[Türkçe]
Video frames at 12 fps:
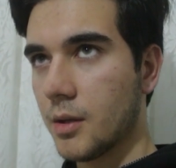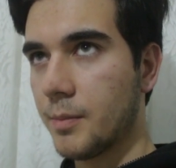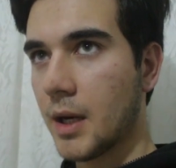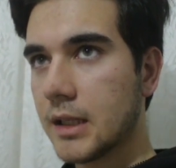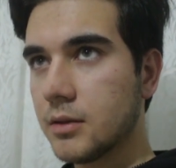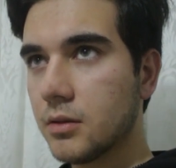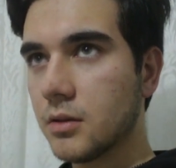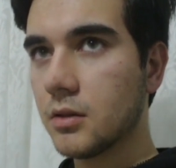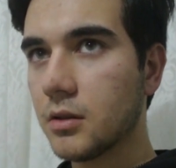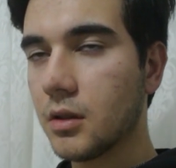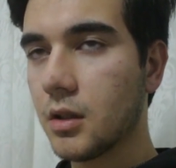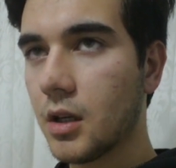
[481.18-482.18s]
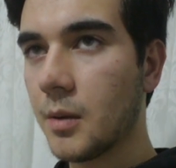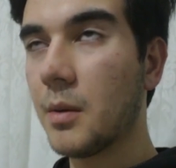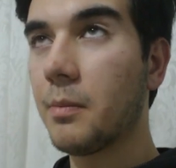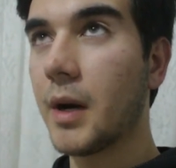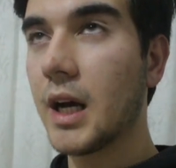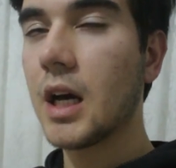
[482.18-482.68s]
ben
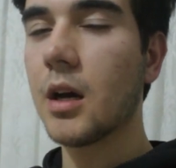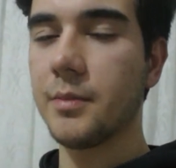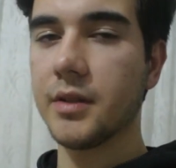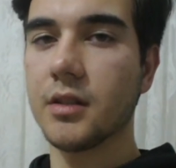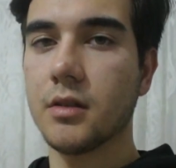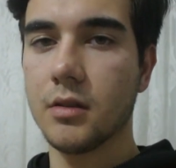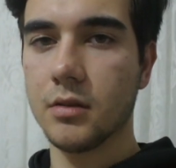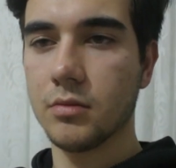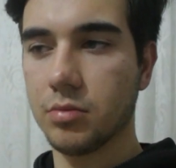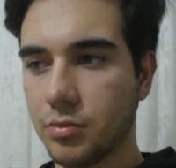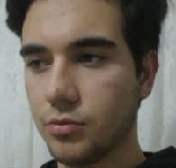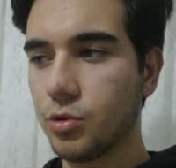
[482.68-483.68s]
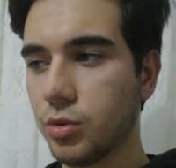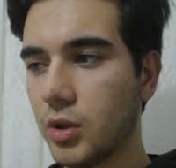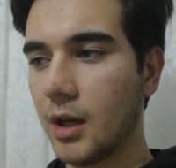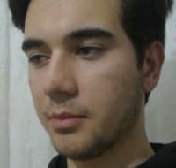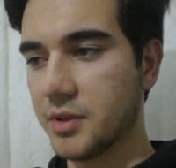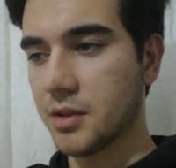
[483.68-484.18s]
ama bayağı bir
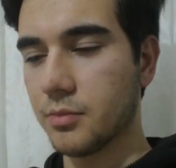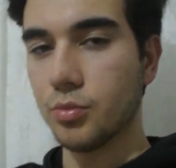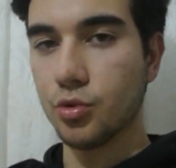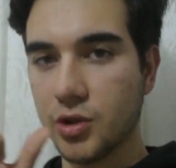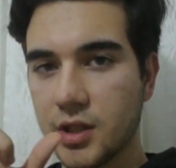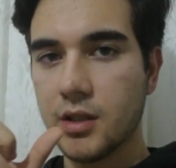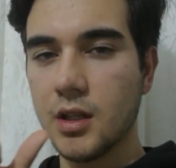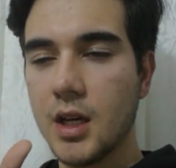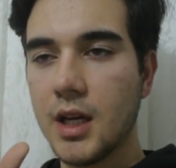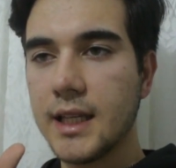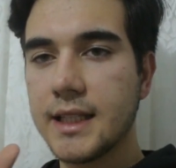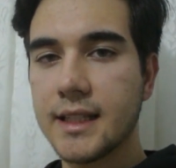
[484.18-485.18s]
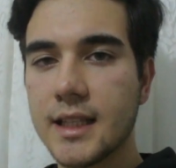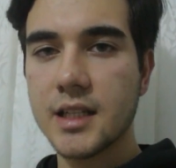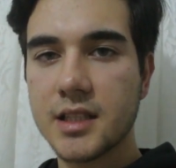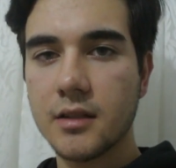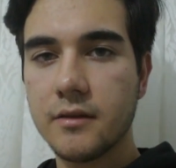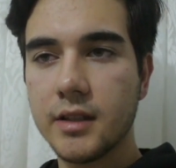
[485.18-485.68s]
kullanmışım müziği. Yener
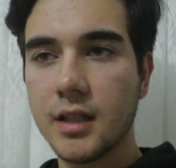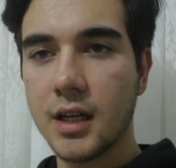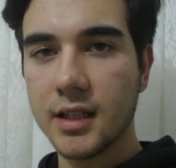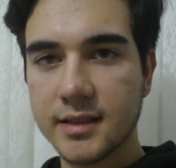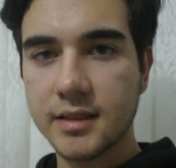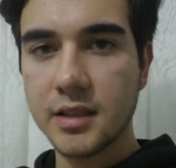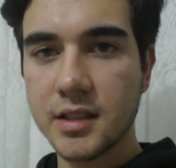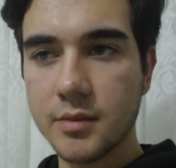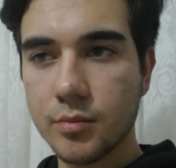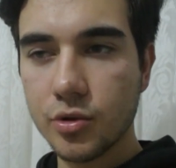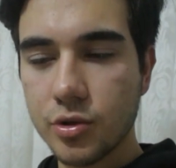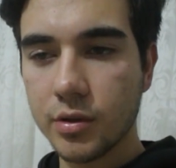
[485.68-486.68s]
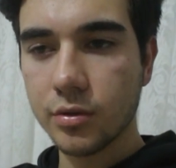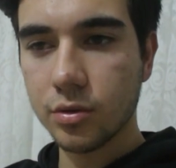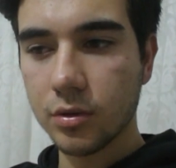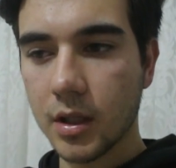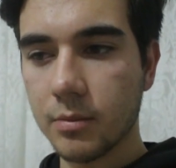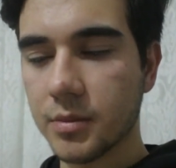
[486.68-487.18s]
Çevik'in hasta işi müziğini
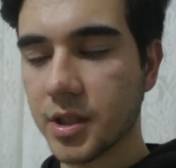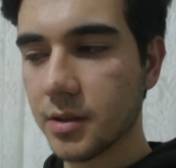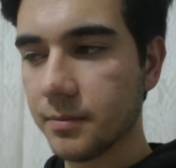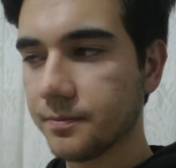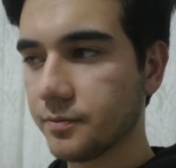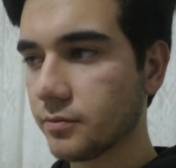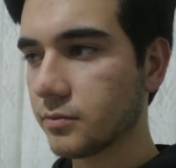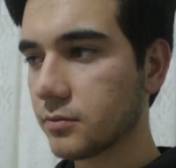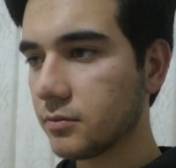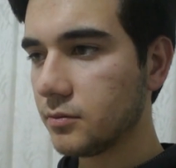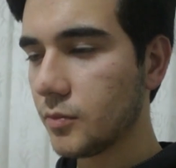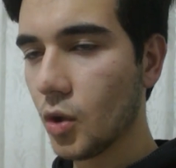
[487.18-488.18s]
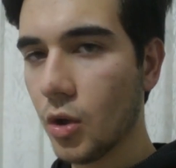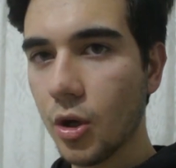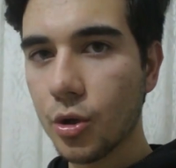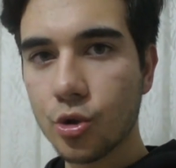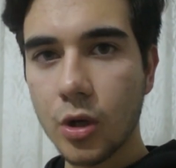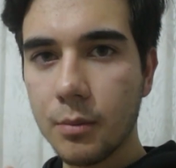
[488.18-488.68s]
kullanmışım.
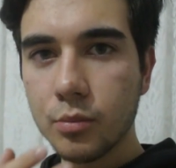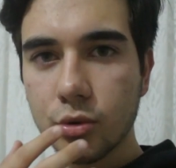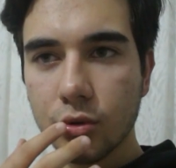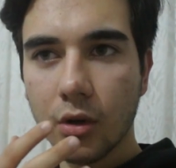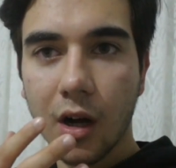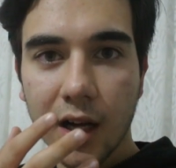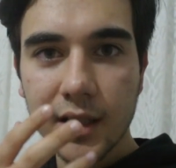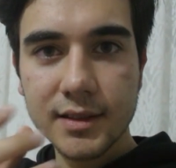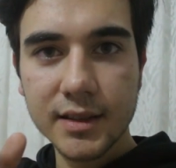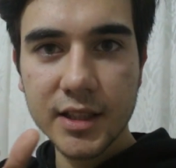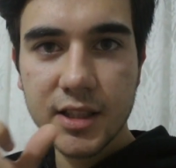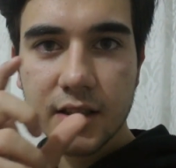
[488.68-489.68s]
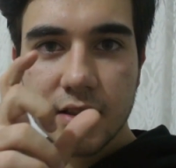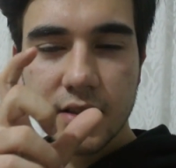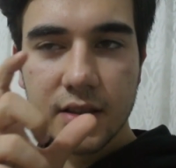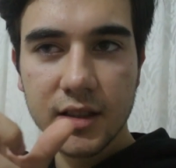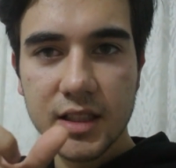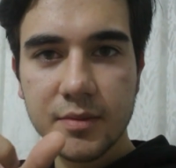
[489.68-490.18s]
Şu an bu hasta işi
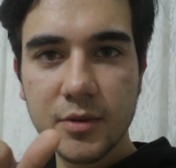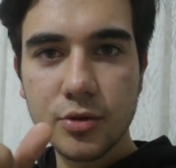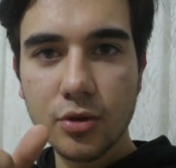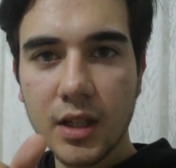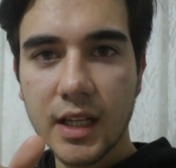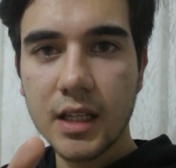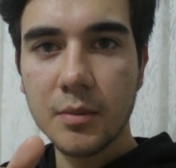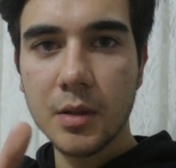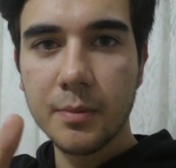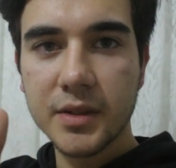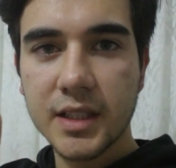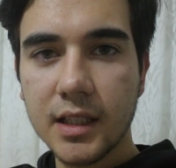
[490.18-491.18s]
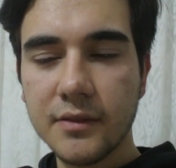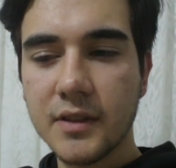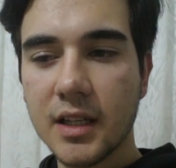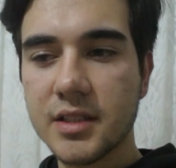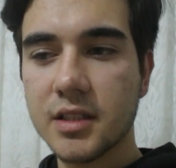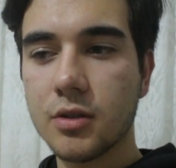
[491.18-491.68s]
ismini söylerken bile telif
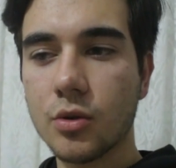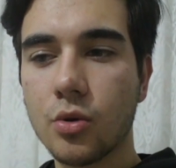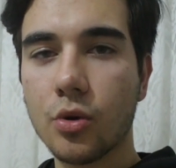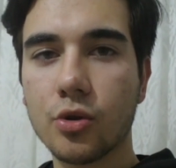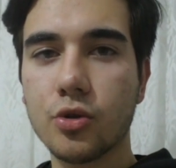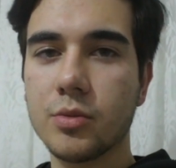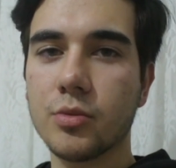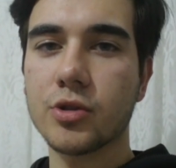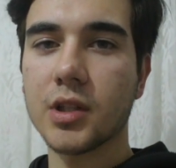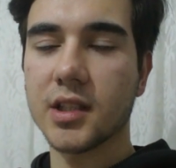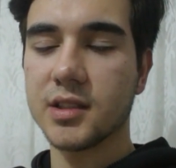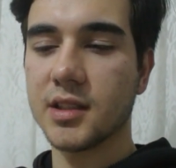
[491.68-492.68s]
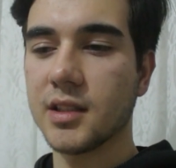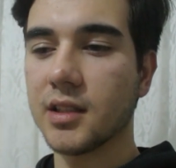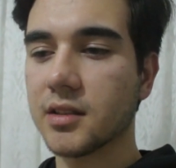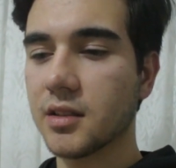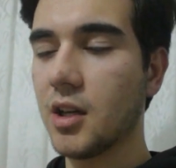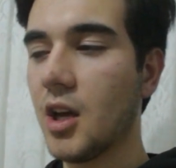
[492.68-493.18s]
gelecek diye korkuyorum o şarkıdan
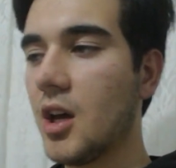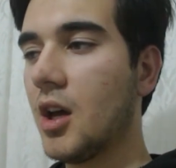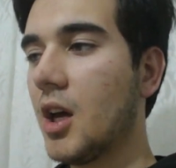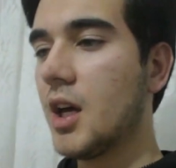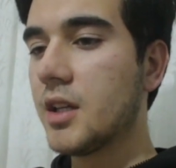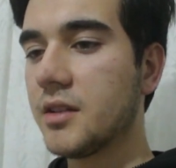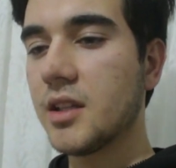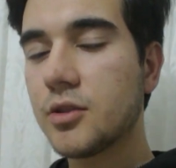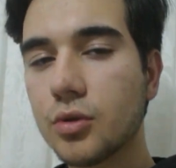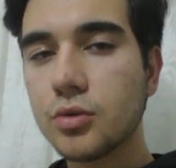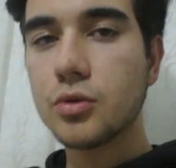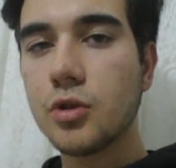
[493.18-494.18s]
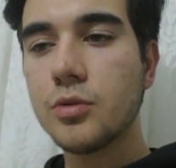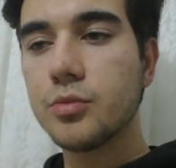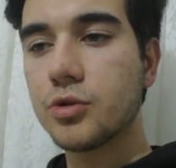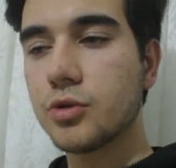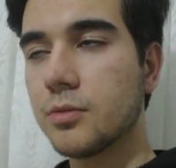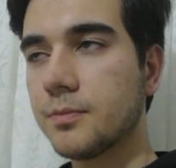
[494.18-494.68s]
artık. Neyse onu
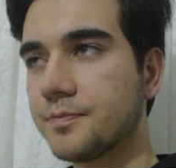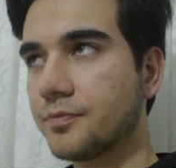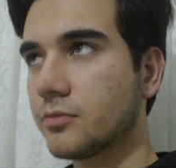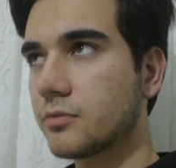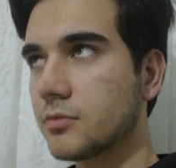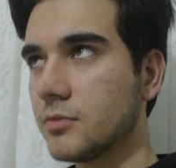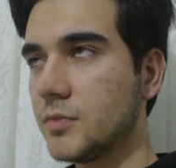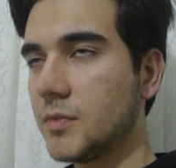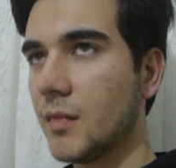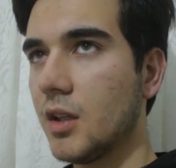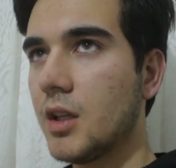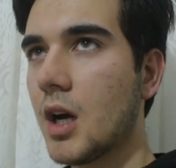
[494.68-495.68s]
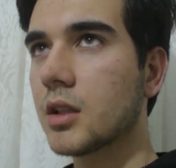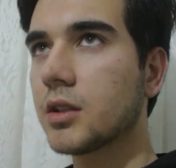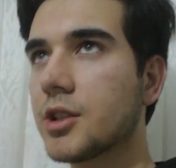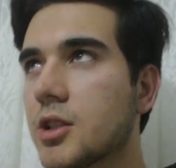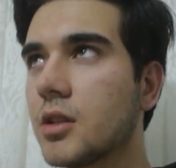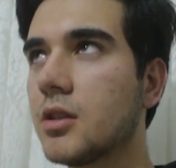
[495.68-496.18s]
koymuştum.
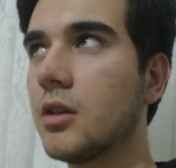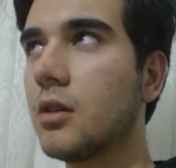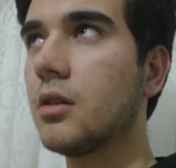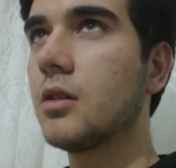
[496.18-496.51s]
Yaklaşık